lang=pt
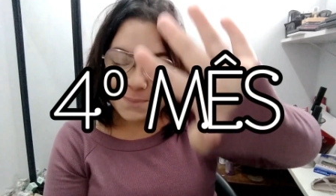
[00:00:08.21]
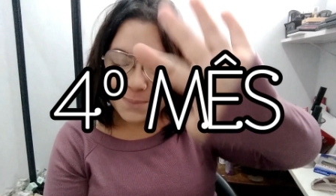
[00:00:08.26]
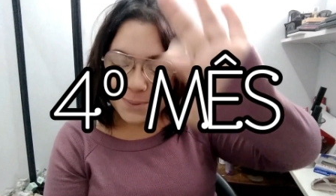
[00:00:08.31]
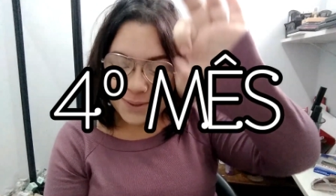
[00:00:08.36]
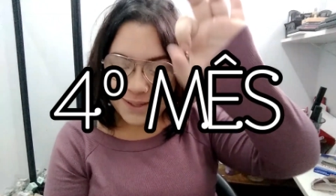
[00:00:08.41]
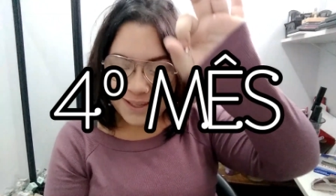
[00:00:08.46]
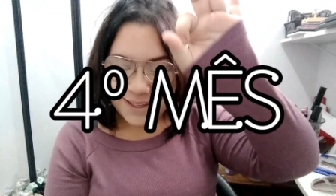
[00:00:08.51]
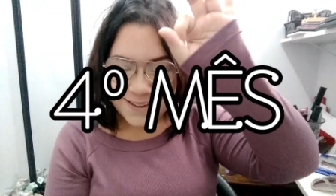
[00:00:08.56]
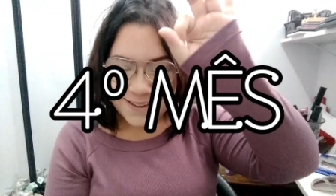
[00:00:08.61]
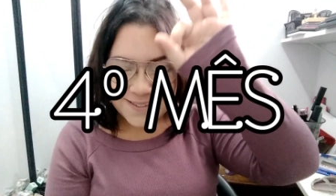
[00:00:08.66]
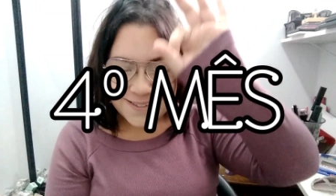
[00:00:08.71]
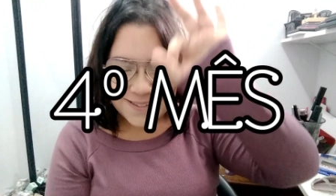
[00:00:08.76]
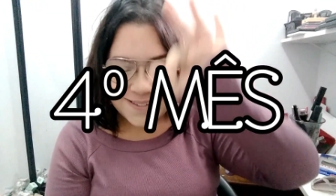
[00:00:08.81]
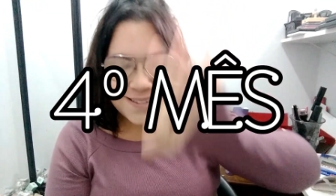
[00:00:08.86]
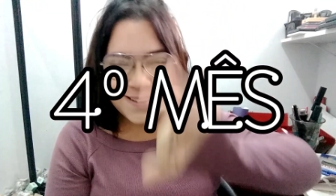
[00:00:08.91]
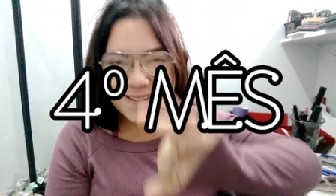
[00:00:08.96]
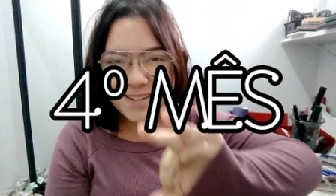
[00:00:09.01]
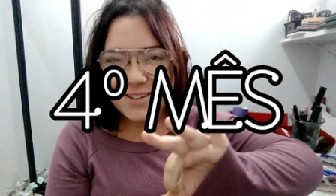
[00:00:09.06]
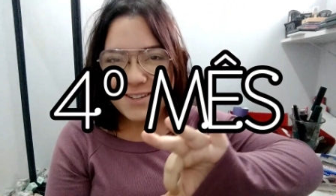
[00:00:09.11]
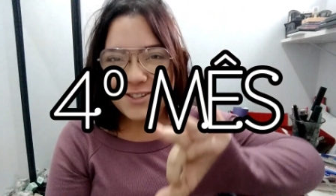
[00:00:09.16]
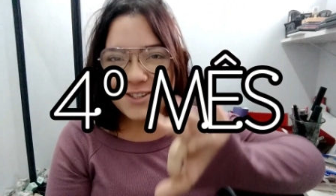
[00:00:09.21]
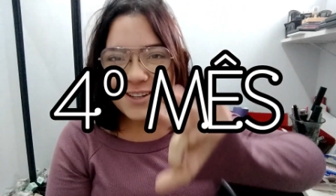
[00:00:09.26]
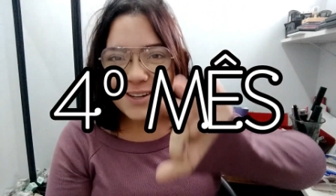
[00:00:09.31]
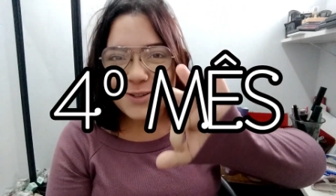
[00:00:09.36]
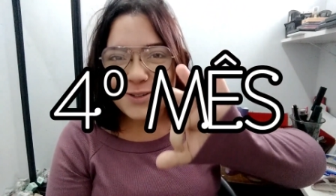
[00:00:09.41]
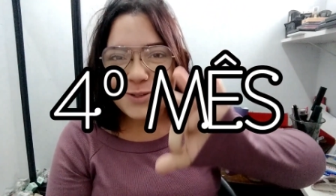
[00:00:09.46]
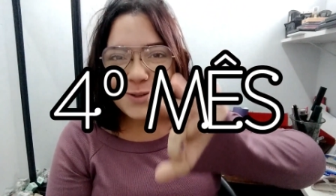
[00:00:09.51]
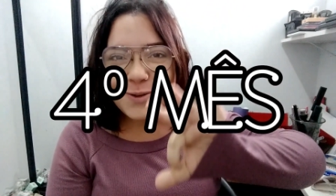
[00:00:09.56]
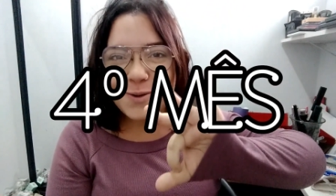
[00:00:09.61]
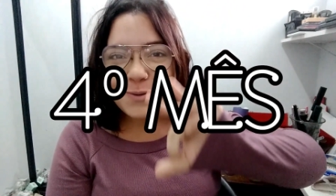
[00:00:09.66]
porque sim, já
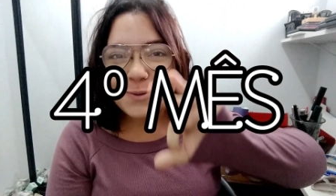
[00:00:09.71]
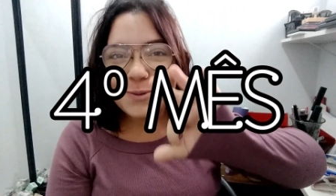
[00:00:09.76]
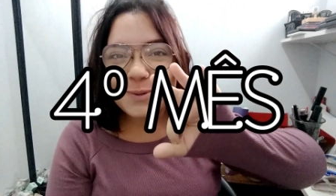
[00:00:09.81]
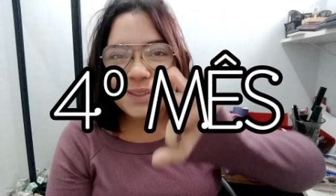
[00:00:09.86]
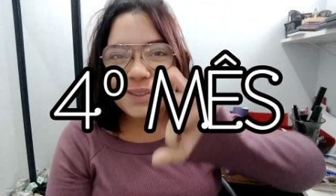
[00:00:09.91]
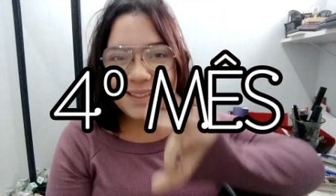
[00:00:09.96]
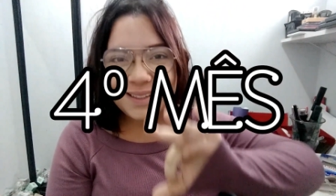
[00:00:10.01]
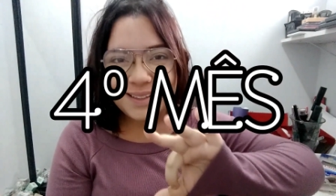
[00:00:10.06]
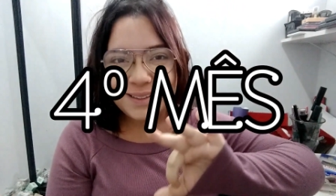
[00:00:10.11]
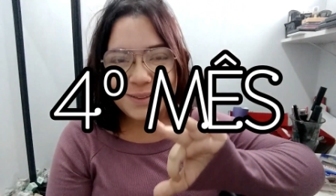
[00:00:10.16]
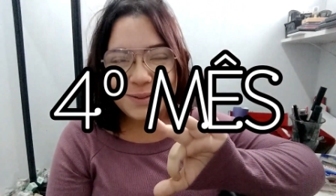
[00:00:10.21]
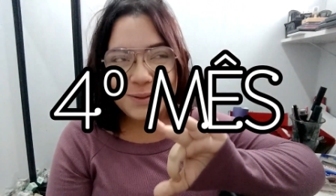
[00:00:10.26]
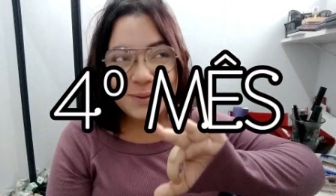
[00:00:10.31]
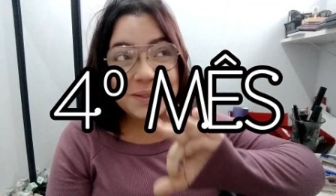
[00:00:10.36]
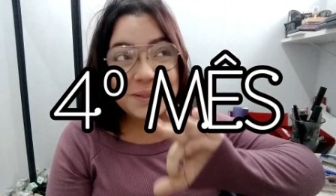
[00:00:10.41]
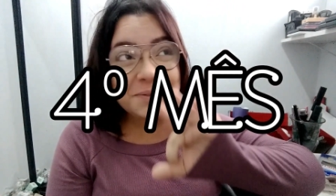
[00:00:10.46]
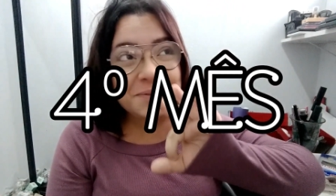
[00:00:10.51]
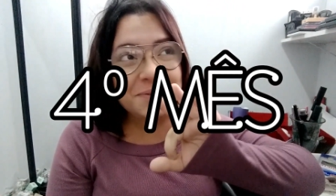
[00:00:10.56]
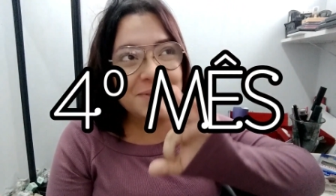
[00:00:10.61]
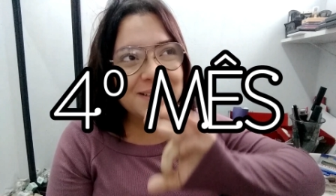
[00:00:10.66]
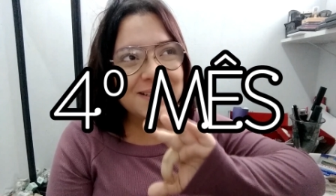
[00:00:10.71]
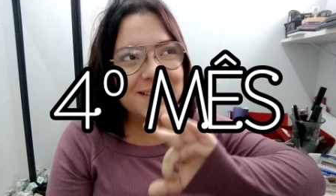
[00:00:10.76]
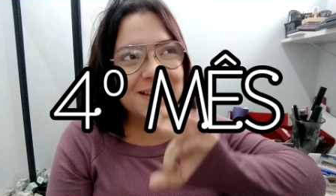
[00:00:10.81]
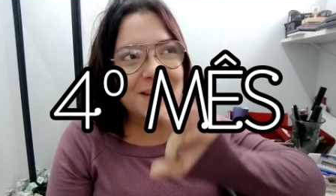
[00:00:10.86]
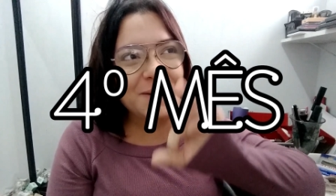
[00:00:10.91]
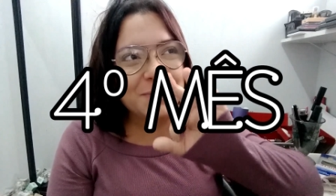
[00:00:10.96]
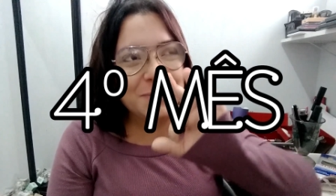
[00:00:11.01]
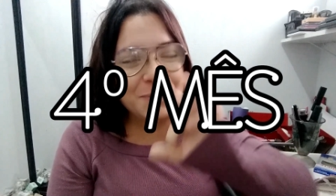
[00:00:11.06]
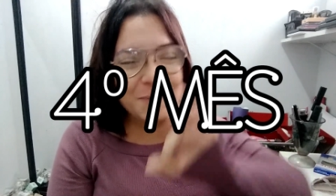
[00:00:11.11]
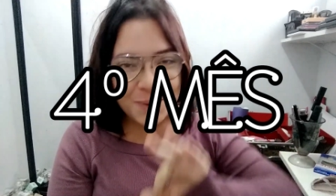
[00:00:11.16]
estou no quinto e não fiz
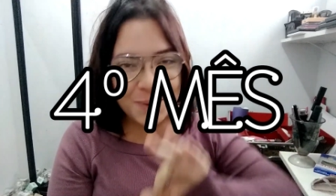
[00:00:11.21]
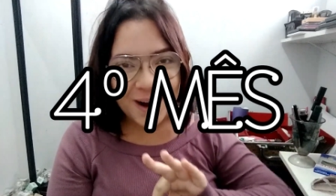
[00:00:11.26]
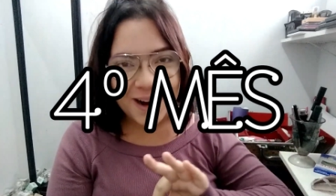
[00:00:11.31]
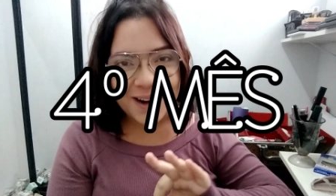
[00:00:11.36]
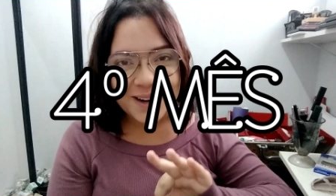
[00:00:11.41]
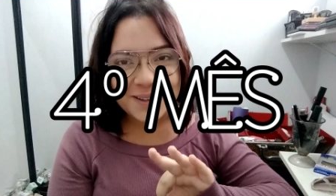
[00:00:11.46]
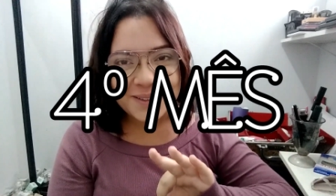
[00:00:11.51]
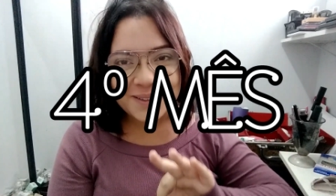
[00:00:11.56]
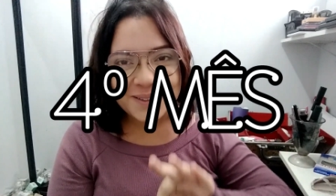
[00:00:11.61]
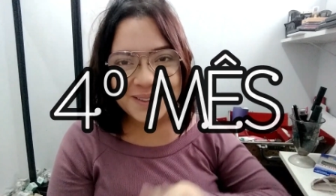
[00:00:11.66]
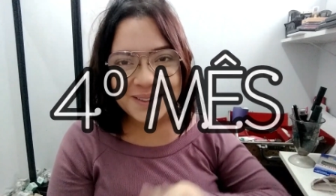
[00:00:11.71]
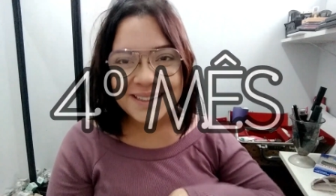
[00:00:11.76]
nem o do quarto.